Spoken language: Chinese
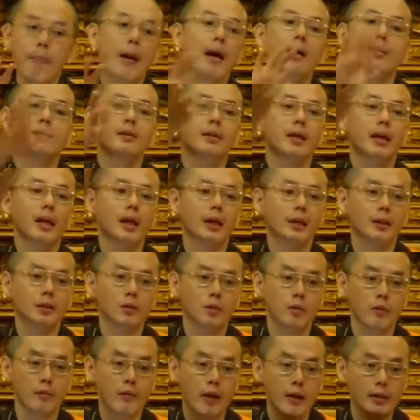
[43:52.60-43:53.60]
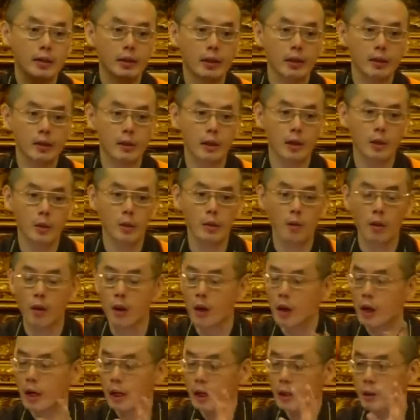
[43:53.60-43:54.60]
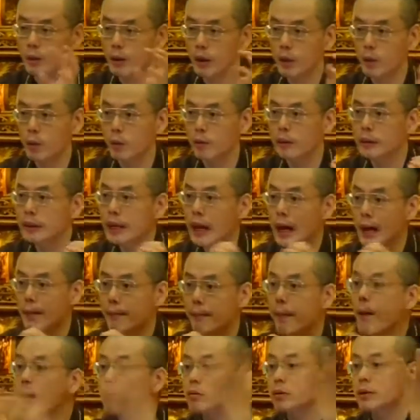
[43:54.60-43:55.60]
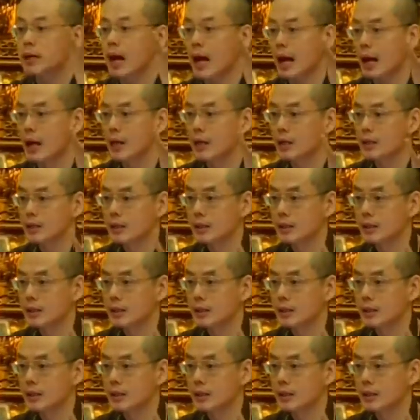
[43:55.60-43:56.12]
棒进来你就发生了车祸，因为轮胎爆炸，